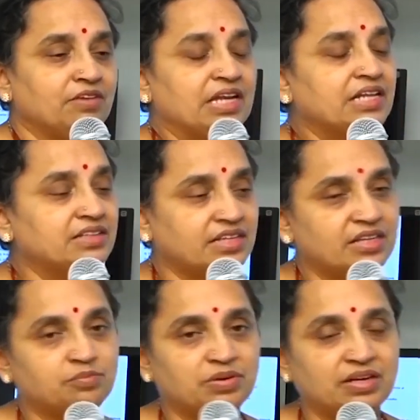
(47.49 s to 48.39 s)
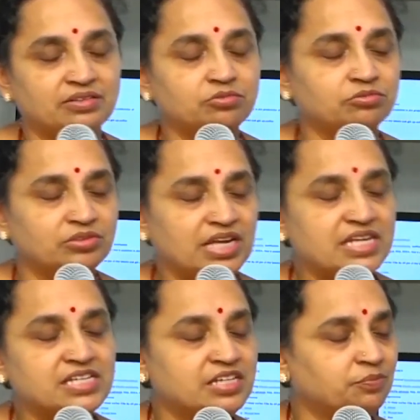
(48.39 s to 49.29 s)
వెన్న తీన పాలు
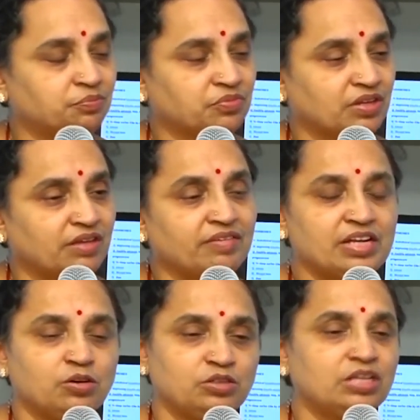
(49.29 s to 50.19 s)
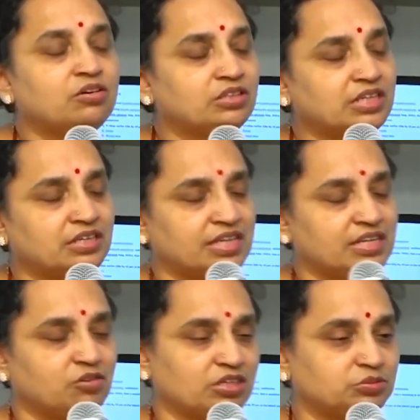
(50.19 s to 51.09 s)
నెయ్యి అవన్నీ కొద్ది కొద్దిగా
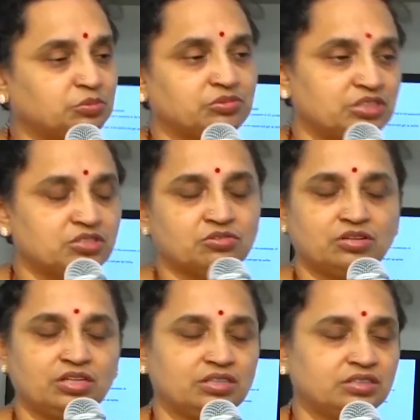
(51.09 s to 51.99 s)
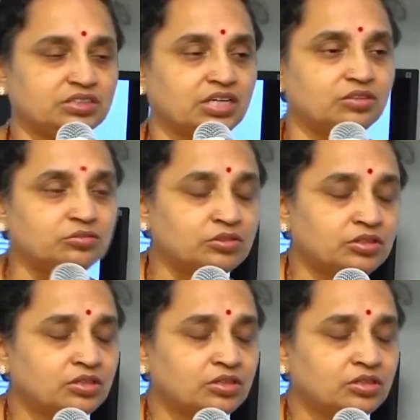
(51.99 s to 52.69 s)
నెయ్యి ఒక స్పూన్ తీసుకున్నా చాలు